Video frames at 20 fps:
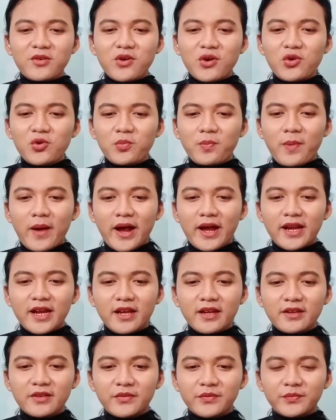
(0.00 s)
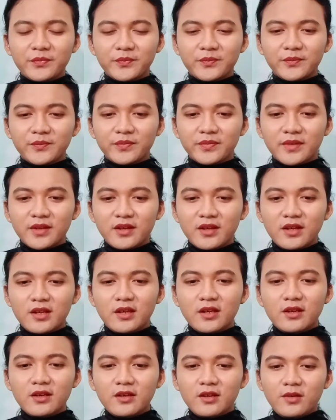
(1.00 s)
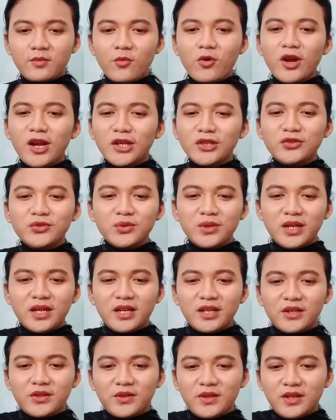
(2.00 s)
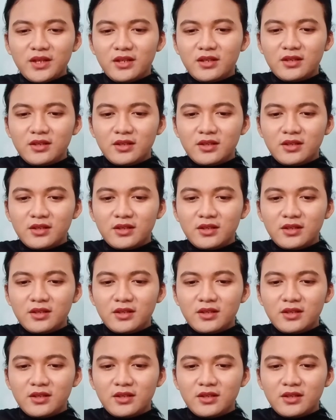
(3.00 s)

Gue lupa karena ah. boleh juga gitu ya.